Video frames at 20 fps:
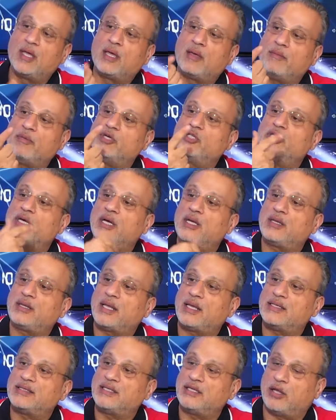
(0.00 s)
بشين
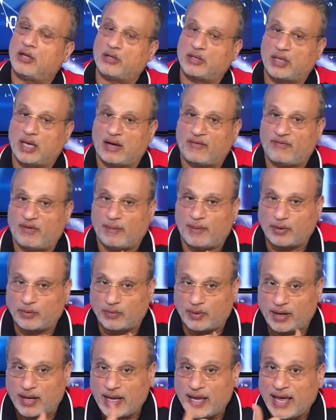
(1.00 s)
تنزيد انتي
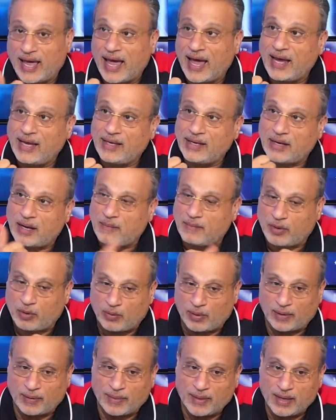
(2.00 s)
انفلاماتوار هيدي نمبر
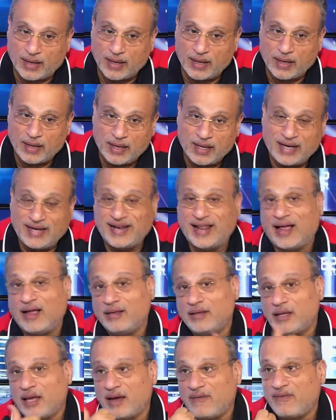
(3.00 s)
1
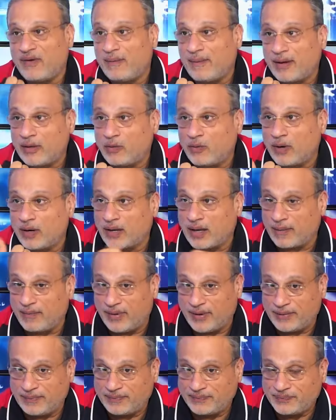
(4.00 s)
الانتي انفلاماتوار
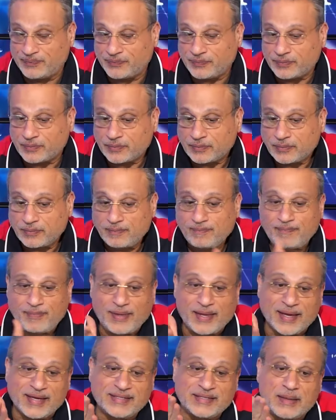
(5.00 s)
كمان
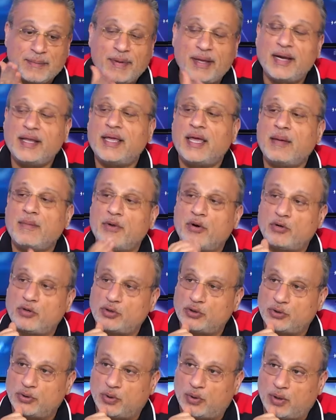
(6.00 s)
اذا المريض عمل
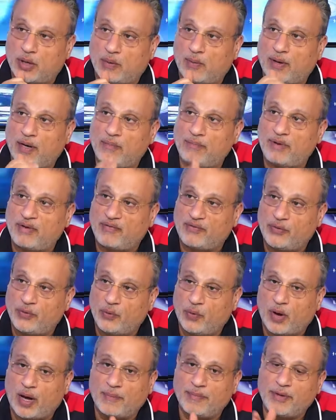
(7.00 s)
رستور او قلب
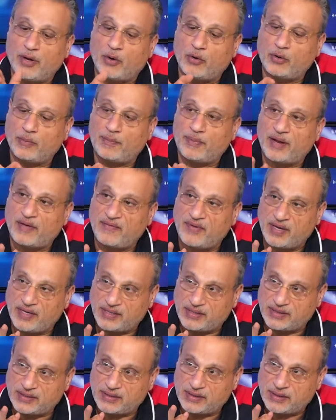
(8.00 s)
مفتوح عم بياخد
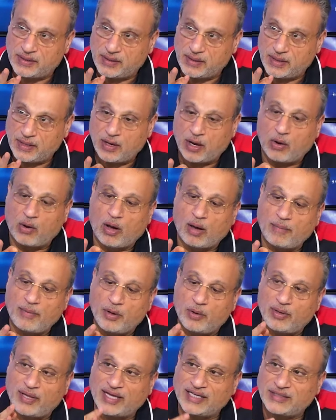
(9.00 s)
بلافيكس او عم
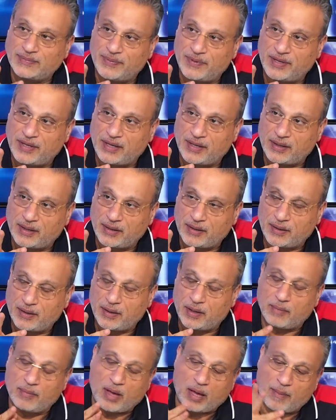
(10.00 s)
بياخد اسبرين
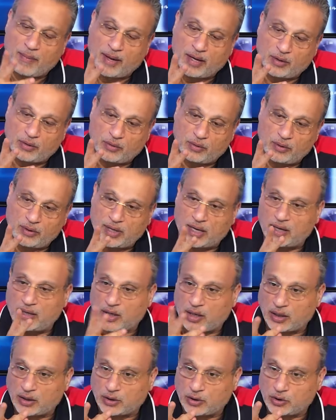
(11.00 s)
مع بعضهم لان
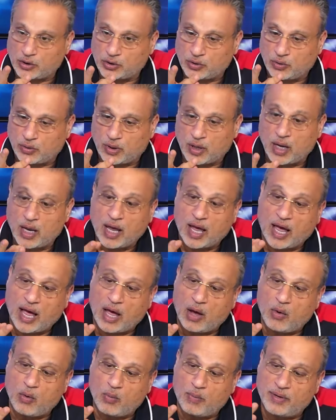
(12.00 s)
حط رستور
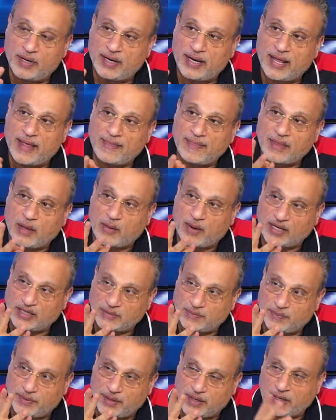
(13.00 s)
او بريلانتا
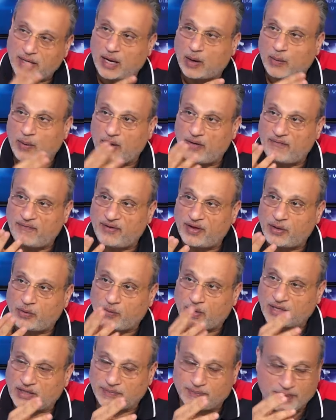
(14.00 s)
واسبرين او افينت
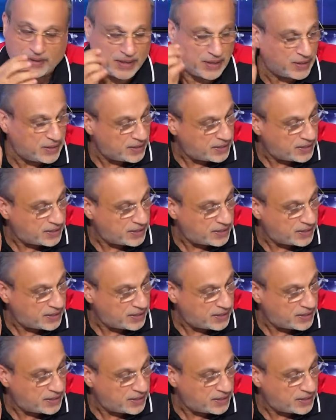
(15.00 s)
واسبرين